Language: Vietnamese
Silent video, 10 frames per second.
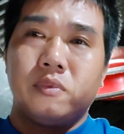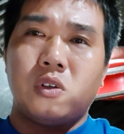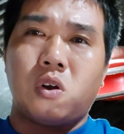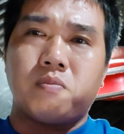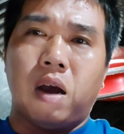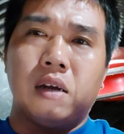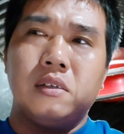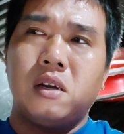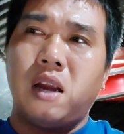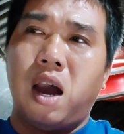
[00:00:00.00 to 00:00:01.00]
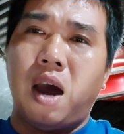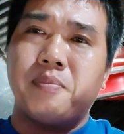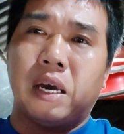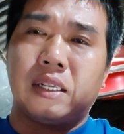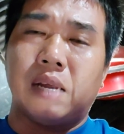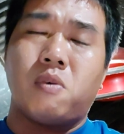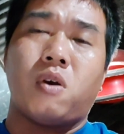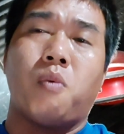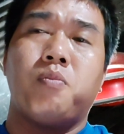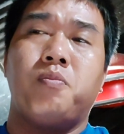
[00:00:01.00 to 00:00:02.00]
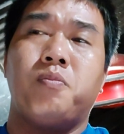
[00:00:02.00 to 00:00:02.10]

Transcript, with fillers: nó cục bự nó gom thịt là một cục